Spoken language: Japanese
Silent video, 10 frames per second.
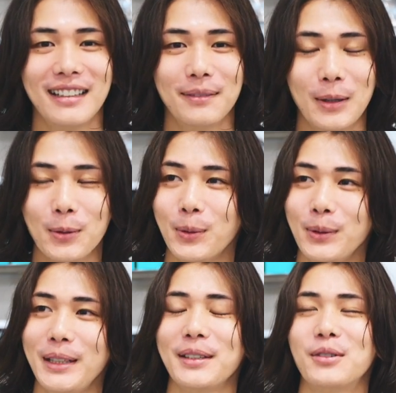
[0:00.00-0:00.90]
まあ、本当
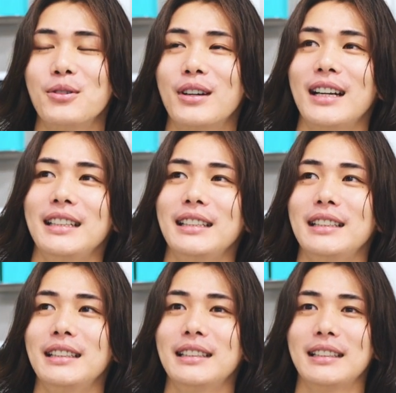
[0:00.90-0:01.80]
に今
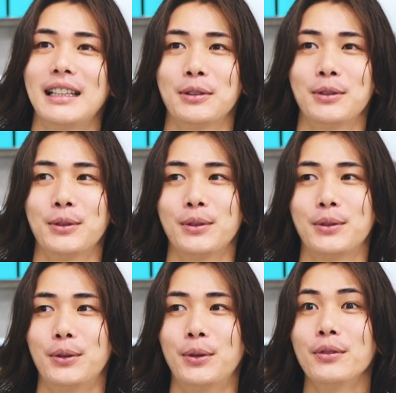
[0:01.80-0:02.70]
回あの
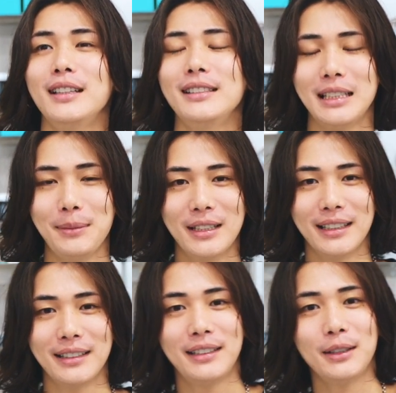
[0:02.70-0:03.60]
こう
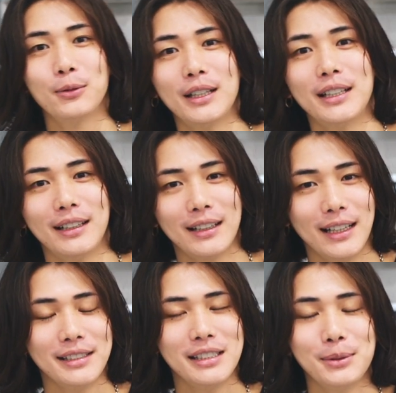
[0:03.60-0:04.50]
オンラインセミナーっていうのは、
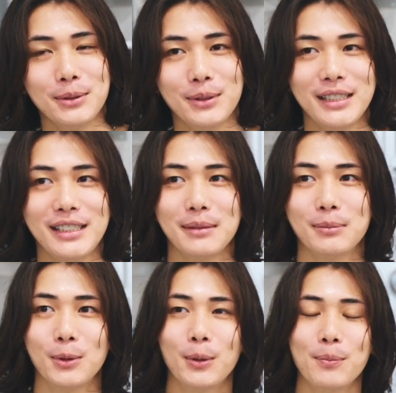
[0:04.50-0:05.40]
はい、自分自身
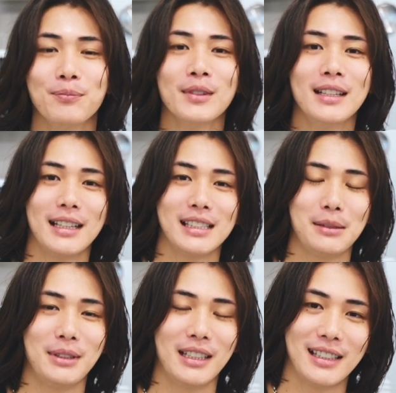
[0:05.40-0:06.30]
も初
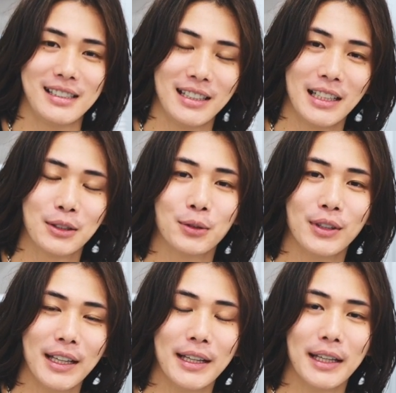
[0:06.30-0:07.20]
めてやらせていただくの
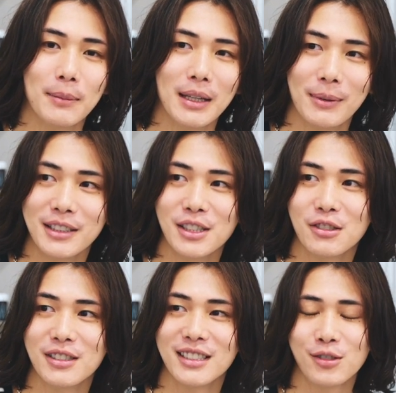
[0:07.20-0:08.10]
で、まあ、やっぱ緊
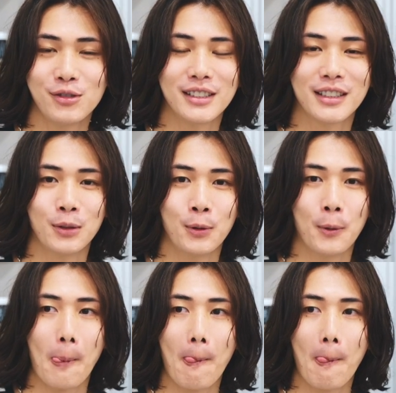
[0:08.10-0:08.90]
張はするんですけど、